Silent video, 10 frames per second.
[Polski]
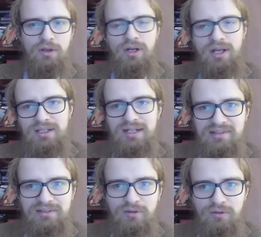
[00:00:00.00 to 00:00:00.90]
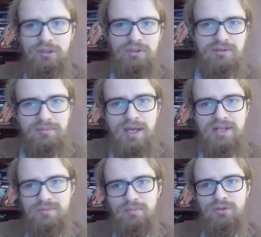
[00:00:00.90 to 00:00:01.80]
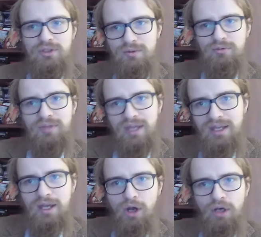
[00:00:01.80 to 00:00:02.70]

Kolejny raz atakują, no to tym bardziej my musimy tutaj